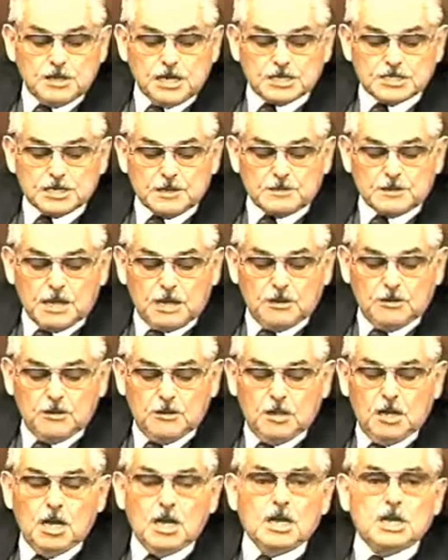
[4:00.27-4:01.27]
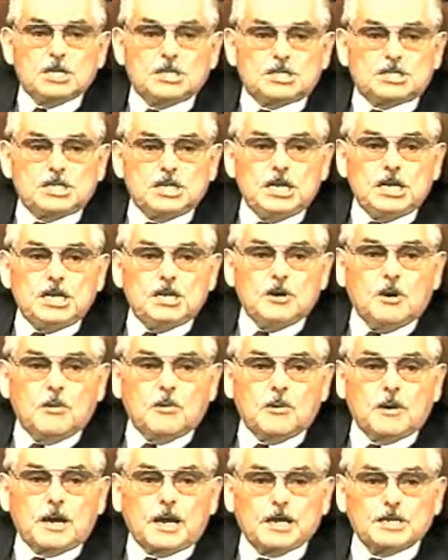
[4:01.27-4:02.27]
y aceptado sin
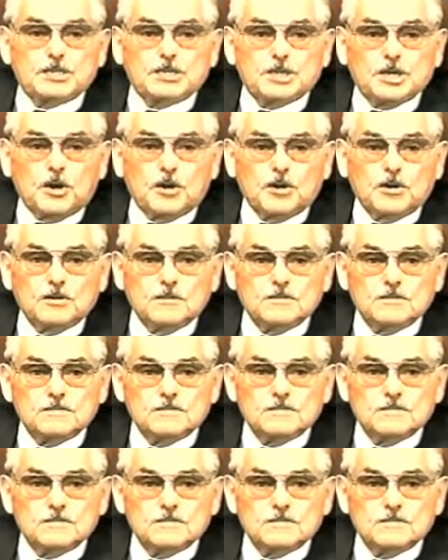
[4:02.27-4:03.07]
objeción